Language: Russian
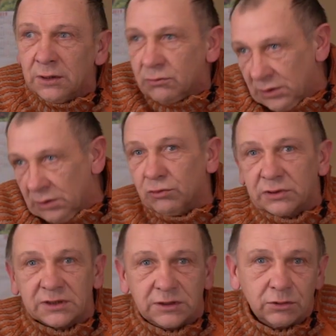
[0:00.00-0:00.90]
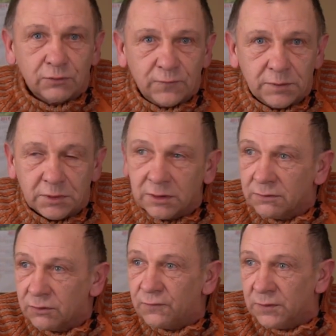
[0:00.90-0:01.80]
Но я иду к соседу Фиме и
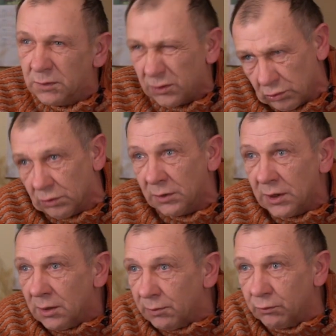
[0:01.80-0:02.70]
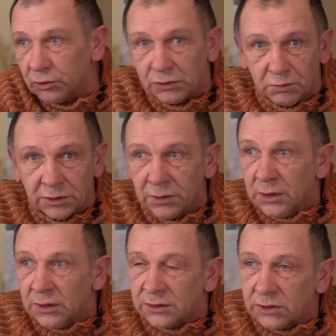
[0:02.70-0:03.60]
говорю, Фима, идем, поможешь мне
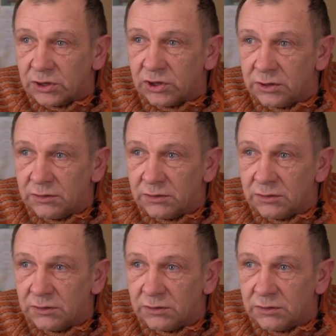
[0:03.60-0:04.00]
затащить